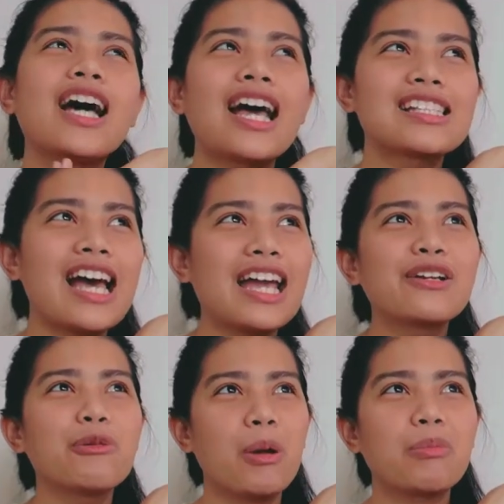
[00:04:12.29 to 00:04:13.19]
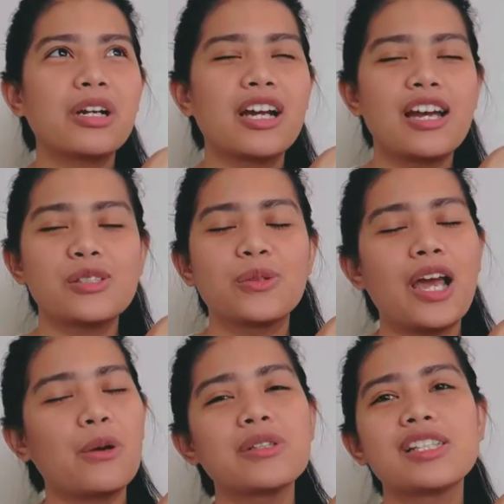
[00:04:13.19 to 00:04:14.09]
as I remember guys, when
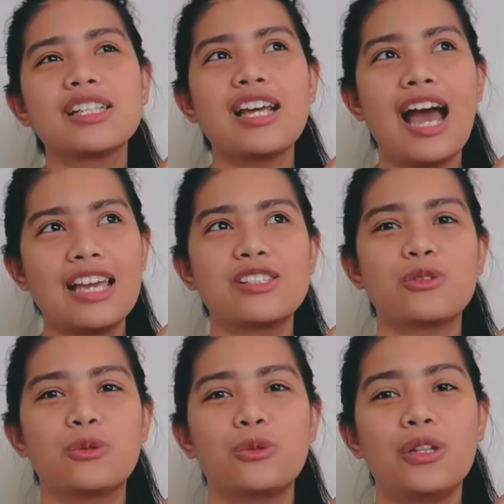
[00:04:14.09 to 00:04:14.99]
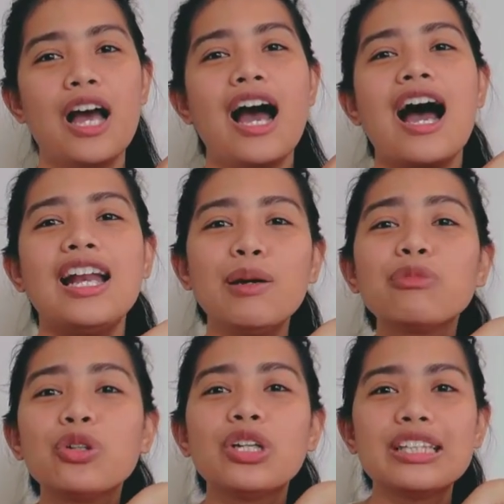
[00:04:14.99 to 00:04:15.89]
I was in high school,
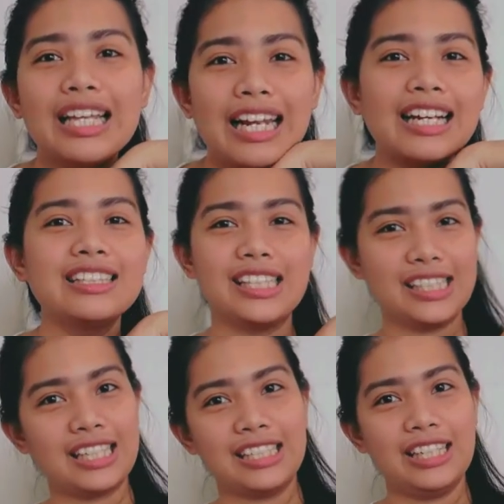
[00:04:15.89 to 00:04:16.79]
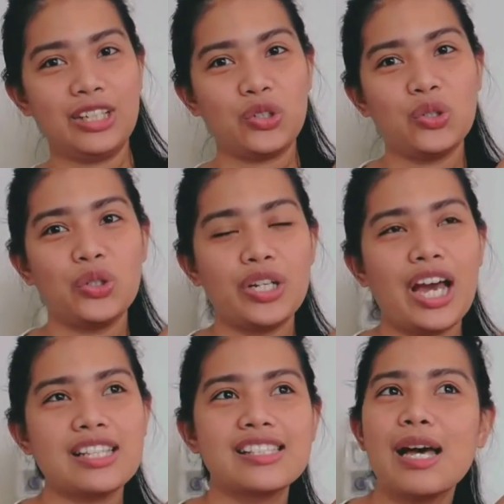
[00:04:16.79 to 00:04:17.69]
alam ko na talaga sa sarili ko
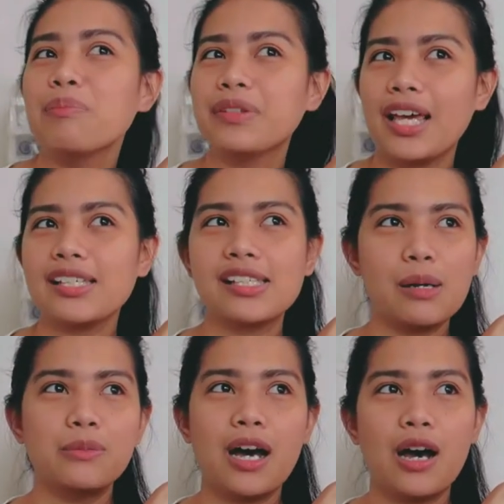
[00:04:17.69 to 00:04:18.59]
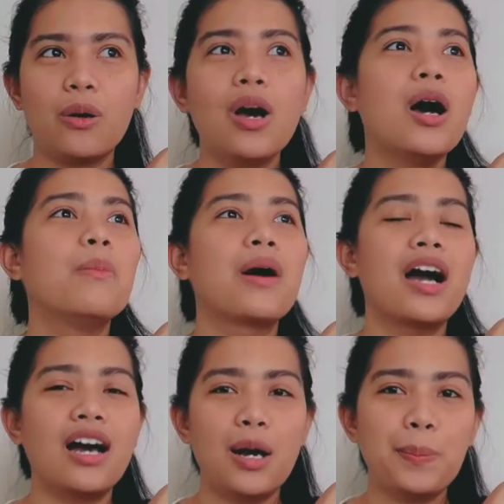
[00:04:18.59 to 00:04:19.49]
na someday, somehow,
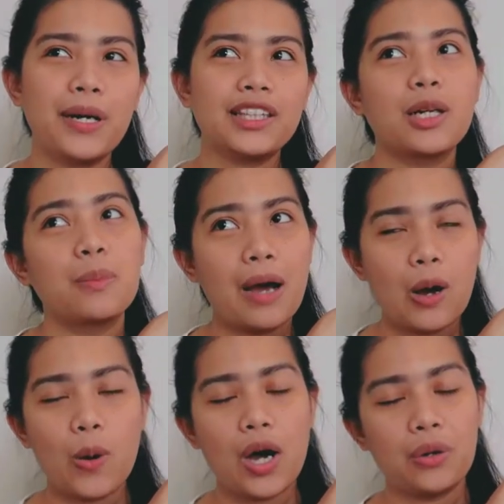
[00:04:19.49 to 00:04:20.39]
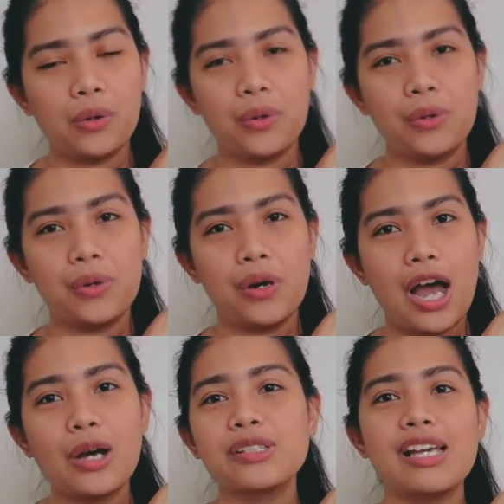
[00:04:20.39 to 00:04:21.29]
makakapagtrabaho ako
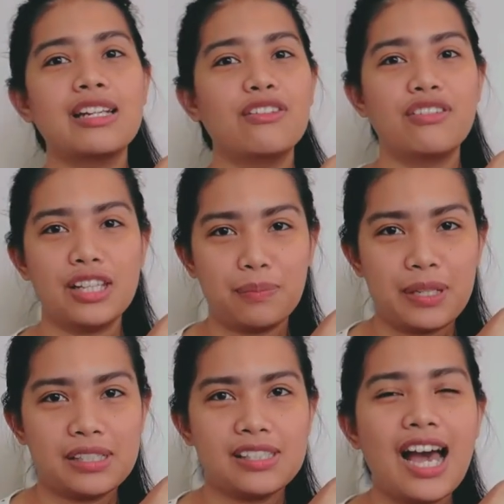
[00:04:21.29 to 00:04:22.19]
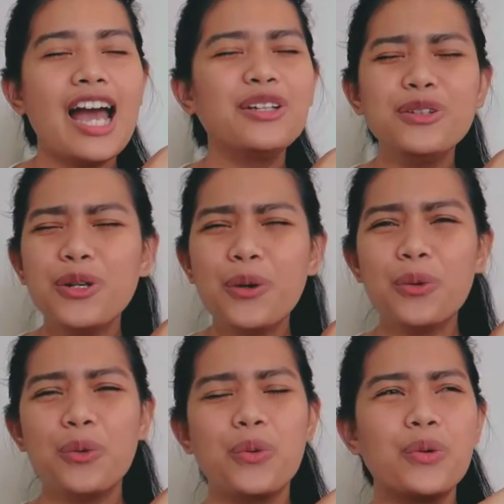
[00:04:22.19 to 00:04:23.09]
outside the Philippines. I don't
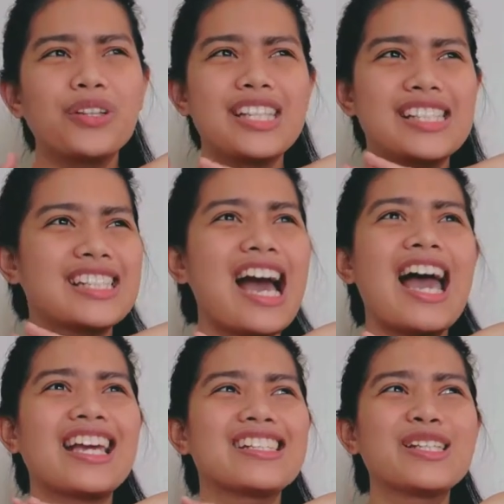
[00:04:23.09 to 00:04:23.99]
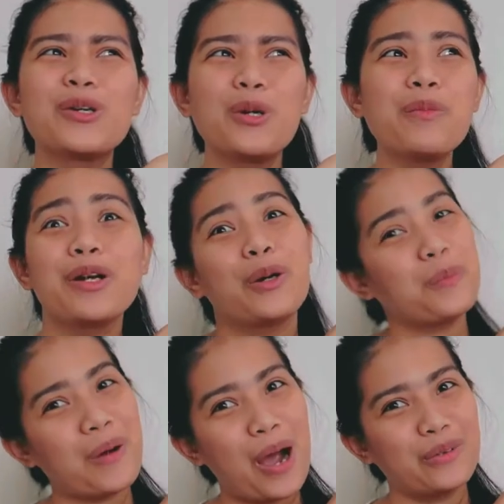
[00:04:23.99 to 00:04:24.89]
know this kind. Siguro meron
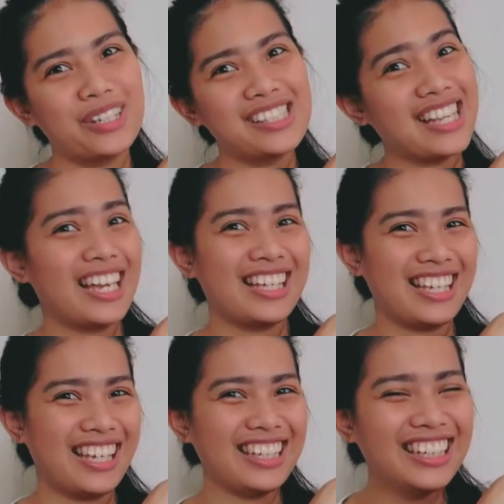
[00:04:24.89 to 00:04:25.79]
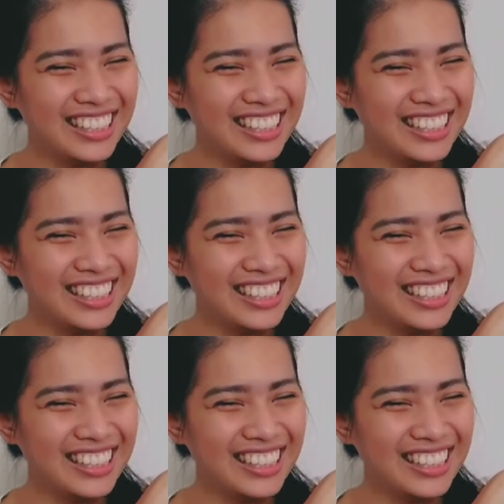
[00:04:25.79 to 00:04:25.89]
power, psychic.